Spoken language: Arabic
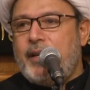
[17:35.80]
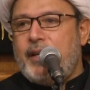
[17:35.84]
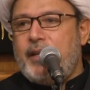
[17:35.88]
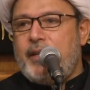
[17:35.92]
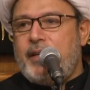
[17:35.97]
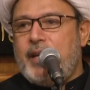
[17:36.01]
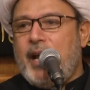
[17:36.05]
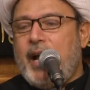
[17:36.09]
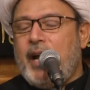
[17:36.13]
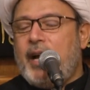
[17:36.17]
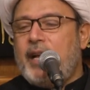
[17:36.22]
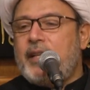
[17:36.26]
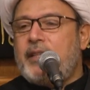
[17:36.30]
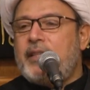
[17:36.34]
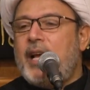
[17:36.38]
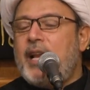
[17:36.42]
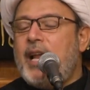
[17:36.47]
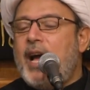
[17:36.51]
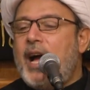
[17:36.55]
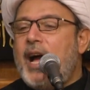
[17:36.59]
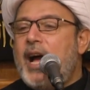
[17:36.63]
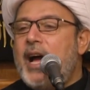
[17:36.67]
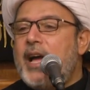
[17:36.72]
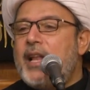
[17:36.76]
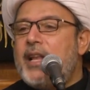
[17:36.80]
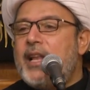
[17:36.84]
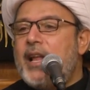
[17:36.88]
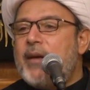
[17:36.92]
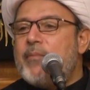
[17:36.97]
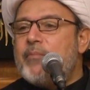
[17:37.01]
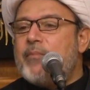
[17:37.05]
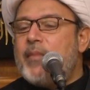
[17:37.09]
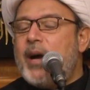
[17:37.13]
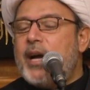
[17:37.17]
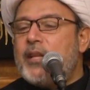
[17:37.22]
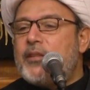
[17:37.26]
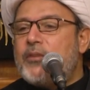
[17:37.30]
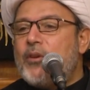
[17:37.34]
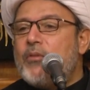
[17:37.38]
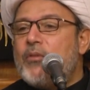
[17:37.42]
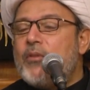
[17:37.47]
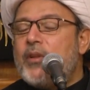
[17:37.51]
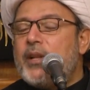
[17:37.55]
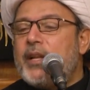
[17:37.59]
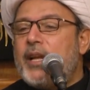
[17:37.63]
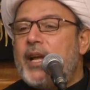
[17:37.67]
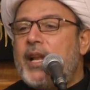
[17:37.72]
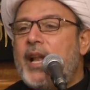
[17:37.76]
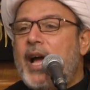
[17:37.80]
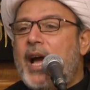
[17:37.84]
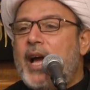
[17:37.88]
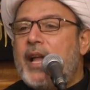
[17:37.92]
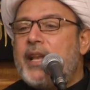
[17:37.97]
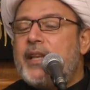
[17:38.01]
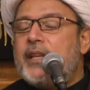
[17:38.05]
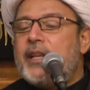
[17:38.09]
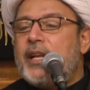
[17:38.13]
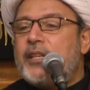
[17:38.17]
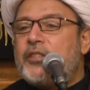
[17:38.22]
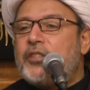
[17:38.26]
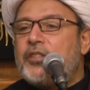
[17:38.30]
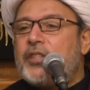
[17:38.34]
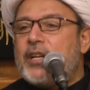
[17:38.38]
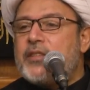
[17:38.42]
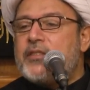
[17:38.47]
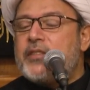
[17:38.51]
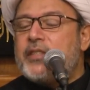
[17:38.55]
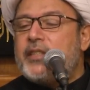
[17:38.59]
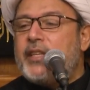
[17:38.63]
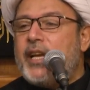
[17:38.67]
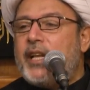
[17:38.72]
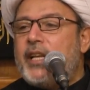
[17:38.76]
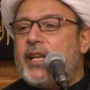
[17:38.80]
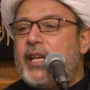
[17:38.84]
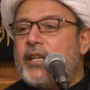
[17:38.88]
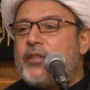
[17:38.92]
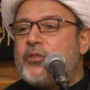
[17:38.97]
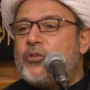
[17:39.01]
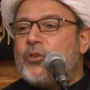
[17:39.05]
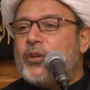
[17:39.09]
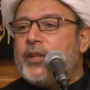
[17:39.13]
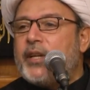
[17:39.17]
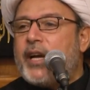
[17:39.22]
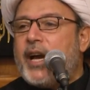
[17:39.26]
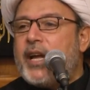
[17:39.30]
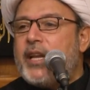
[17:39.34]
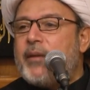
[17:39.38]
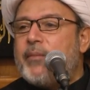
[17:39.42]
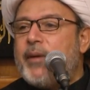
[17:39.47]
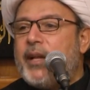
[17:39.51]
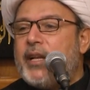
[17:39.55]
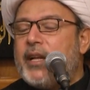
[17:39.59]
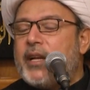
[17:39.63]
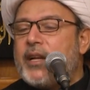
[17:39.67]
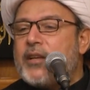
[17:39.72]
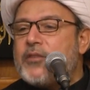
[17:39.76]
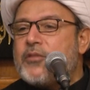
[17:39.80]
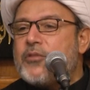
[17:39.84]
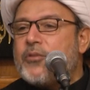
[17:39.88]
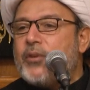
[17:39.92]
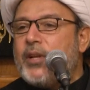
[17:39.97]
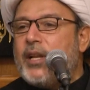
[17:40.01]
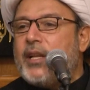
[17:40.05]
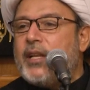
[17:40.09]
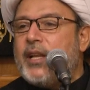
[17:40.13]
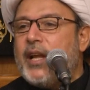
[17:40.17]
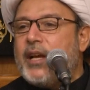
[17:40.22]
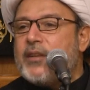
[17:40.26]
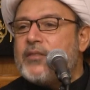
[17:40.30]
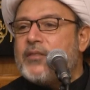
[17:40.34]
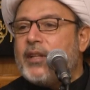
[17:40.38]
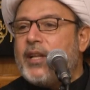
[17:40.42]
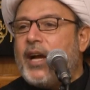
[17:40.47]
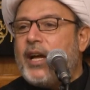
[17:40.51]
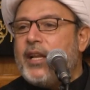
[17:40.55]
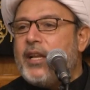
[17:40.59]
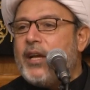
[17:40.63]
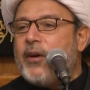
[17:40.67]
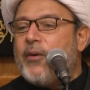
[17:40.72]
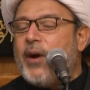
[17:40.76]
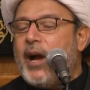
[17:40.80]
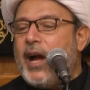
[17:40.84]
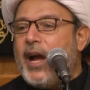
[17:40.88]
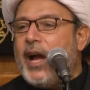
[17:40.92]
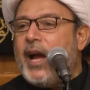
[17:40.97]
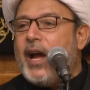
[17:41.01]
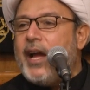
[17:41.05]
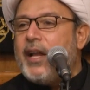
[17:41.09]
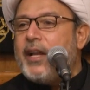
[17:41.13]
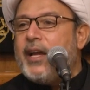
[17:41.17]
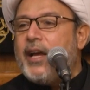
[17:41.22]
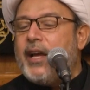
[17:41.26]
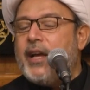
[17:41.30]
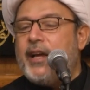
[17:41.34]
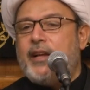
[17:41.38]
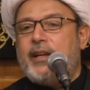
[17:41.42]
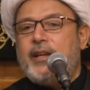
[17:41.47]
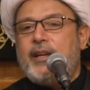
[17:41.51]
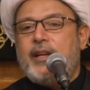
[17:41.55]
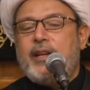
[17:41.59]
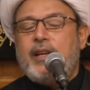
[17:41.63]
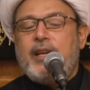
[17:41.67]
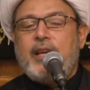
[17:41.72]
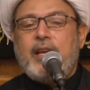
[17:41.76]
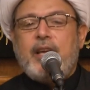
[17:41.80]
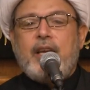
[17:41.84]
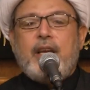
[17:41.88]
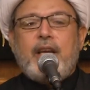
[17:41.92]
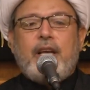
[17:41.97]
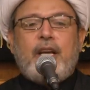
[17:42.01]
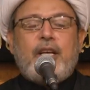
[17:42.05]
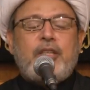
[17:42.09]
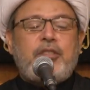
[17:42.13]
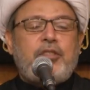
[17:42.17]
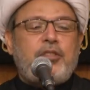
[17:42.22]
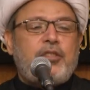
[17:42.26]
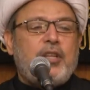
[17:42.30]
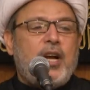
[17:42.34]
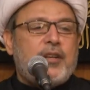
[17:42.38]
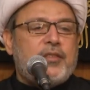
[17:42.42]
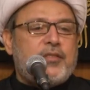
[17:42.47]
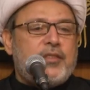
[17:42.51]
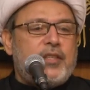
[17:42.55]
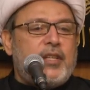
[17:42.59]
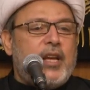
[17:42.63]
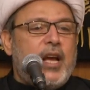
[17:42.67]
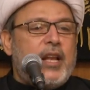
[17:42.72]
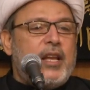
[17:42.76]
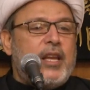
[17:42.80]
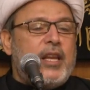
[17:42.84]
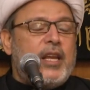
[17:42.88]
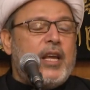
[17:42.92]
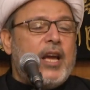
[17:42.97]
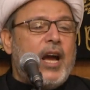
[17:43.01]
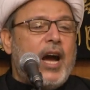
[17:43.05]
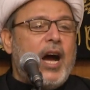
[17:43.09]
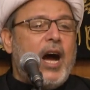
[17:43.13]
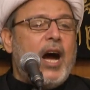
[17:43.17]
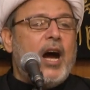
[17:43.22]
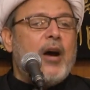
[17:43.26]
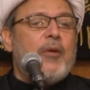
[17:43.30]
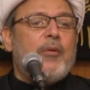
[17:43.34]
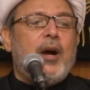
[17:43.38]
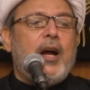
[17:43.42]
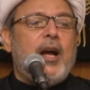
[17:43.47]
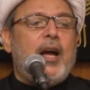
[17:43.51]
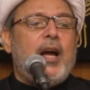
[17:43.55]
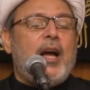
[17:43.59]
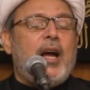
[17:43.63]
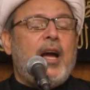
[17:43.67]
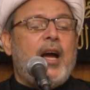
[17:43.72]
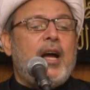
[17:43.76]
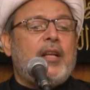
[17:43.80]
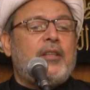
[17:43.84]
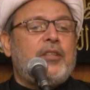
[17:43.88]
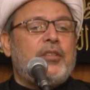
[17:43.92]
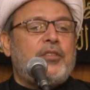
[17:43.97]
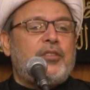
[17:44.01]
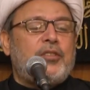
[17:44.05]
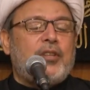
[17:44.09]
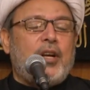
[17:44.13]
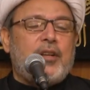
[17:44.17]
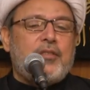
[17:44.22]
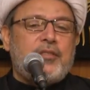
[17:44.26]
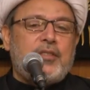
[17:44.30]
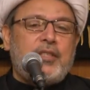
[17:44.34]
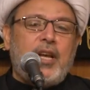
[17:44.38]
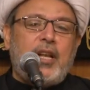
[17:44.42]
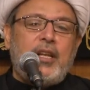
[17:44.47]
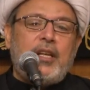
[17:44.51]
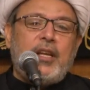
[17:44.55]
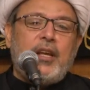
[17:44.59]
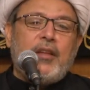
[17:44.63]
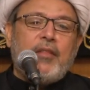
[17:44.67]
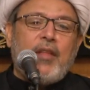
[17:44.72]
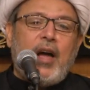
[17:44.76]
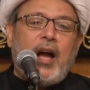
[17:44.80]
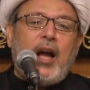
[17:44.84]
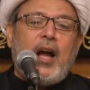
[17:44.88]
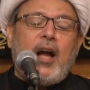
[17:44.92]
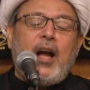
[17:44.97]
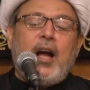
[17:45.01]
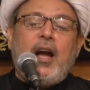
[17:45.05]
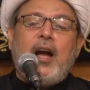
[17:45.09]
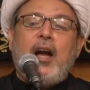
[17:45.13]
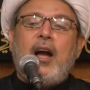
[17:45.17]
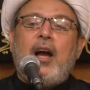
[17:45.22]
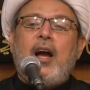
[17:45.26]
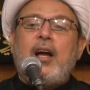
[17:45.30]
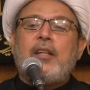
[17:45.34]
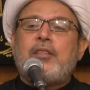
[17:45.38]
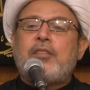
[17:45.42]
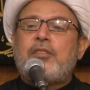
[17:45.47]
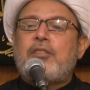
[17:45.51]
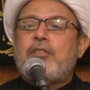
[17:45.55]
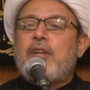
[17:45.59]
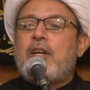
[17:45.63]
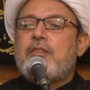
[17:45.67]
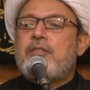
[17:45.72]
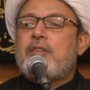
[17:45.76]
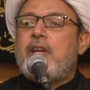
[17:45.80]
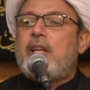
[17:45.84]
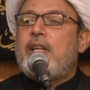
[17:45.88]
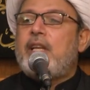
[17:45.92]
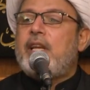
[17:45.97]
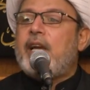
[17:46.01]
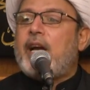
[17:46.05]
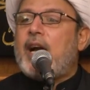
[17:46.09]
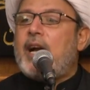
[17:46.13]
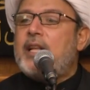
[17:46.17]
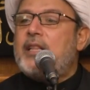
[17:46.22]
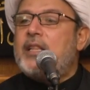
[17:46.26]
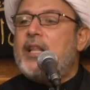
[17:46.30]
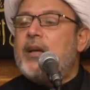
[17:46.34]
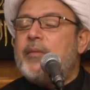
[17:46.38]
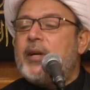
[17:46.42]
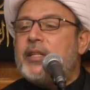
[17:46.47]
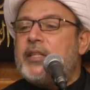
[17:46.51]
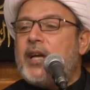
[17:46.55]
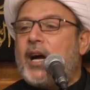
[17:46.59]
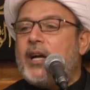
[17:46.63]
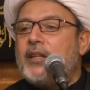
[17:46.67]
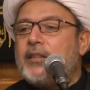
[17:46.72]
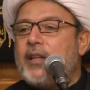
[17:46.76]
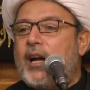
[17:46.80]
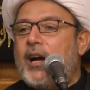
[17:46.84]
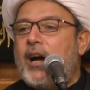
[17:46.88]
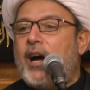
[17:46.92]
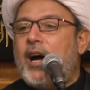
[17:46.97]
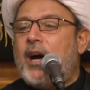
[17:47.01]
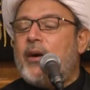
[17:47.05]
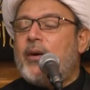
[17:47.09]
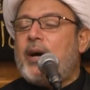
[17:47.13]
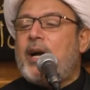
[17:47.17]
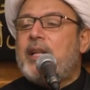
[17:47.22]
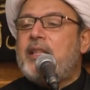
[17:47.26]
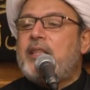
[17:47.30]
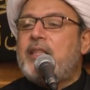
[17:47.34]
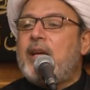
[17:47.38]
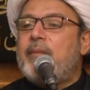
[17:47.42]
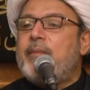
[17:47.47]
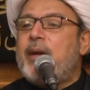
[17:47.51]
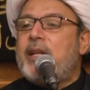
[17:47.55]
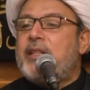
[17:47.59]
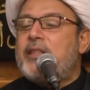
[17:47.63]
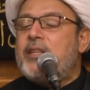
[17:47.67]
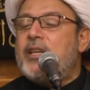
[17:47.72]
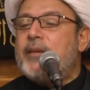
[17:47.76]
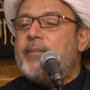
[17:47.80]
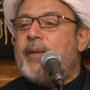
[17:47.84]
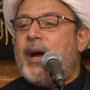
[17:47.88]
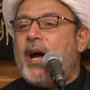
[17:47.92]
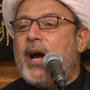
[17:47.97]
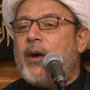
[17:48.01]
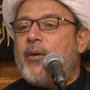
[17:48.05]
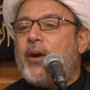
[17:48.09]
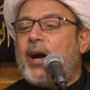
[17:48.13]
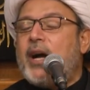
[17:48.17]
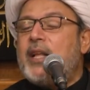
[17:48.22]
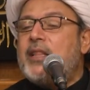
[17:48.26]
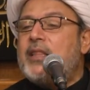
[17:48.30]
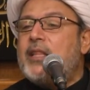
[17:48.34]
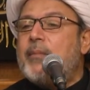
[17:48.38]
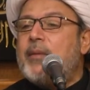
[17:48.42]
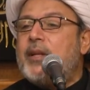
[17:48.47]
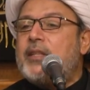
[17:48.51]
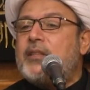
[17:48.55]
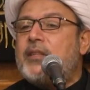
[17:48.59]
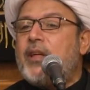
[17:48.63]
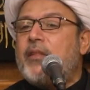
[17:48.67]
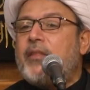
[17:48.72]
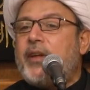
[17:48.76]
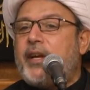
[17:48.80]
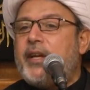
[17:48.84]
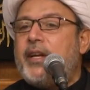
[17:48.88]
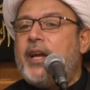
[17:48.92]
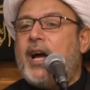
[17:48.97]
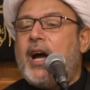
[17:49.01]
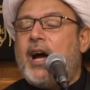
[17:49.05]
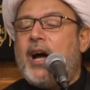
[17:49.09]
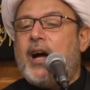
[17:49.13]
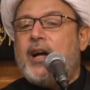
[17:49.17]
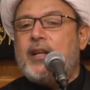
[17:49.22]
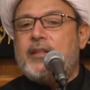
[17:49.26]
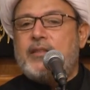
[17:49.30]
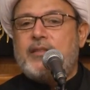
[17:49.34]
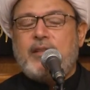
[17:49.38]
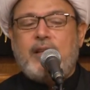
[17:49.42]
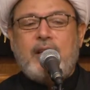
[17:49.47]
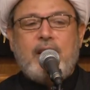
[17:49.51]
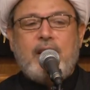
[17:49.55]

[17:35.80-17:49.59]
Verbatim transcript: يا أخي أنت الآن لما تنظر إلى أن الشخصية اللي تكون قريبة لرسول الله صلى الله عليه وآله الشخصية اللي آوت الشخصية اللي ضحت الشخصية اللي قدمت عطاء وقدمت دماء وقدمت تضحيات